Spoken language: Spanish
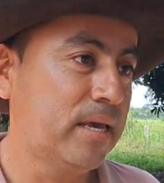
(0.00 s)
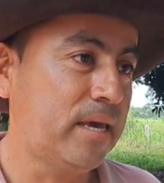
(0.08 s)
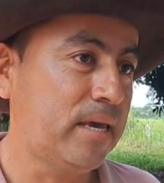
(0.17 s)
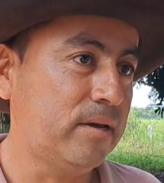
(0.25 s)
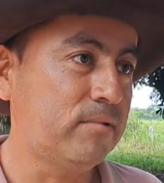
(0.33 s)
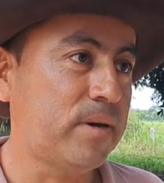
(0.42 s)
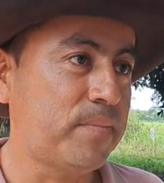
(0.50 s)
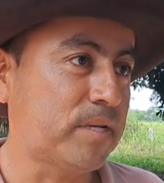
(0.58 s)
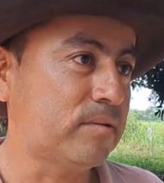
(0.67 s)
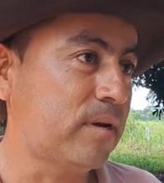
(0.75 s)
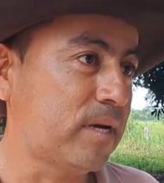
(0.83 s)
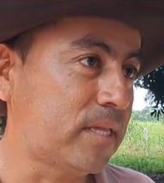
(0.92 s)
eh, una
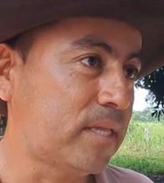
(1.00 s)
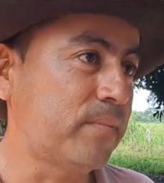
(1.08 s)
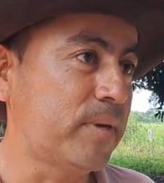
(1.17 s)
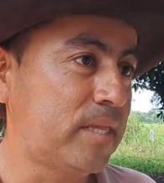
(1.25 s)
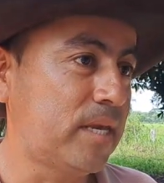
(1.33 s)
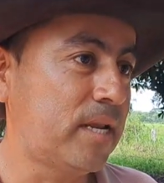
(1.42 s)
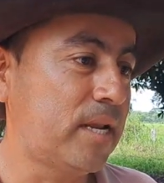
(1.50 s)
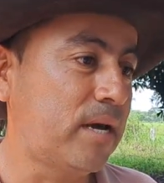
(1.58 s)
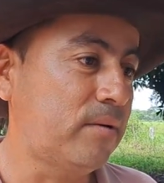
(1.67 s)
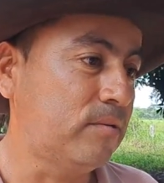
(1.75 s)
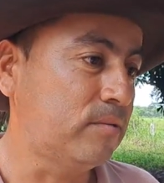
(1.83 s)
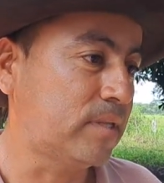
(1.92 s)
persona que también tiene
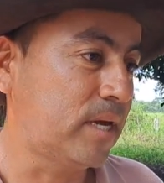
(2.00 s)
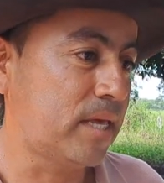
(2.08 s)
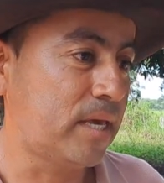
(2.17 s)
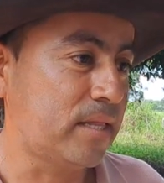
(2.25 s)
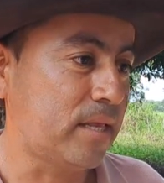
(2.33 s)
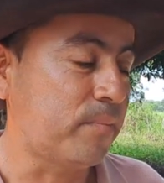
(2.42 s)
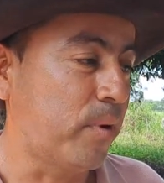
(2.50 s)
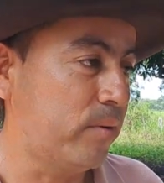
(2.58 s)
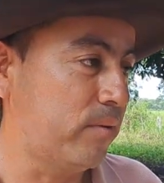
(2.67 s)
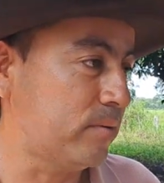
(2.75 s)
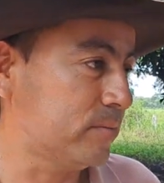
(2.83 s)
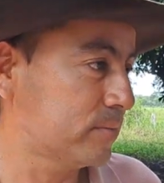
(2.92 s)
la voluntad de,
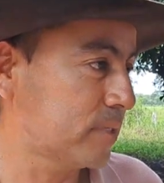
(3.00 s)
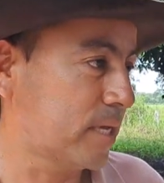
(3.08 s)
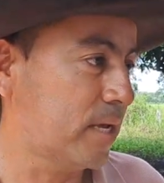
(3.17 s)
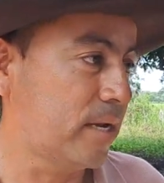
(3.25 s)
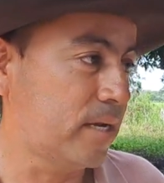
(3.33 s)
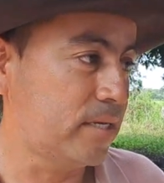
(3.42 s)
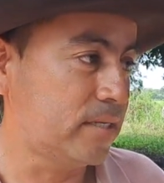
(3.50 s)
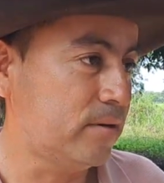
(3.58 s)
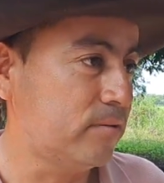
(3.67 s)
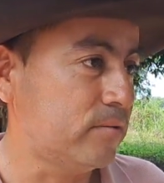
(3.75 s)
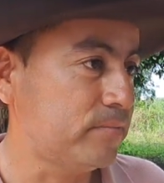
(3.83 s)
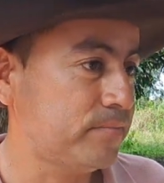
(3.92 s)
pueblo, que se le
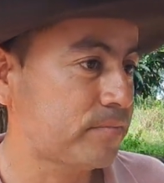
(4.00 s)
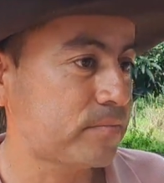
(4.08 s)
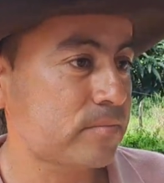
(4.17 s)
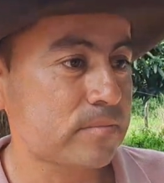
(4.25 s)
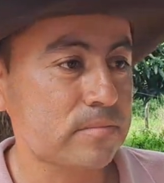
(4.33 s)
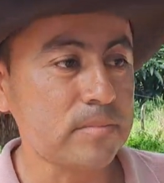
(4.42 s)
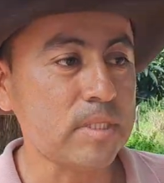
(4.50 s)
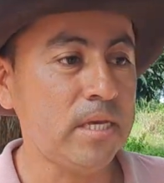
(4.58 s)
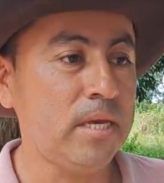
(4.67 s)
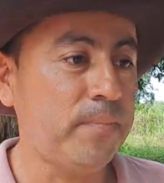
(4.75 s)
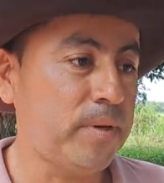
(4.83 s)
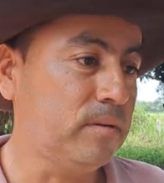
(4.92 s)
dice uno.
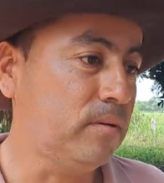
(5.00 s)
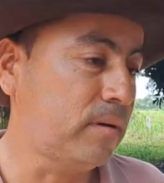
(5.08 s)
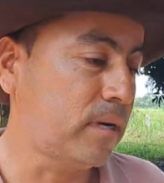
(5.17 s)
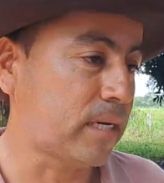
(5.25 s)
Y pues no,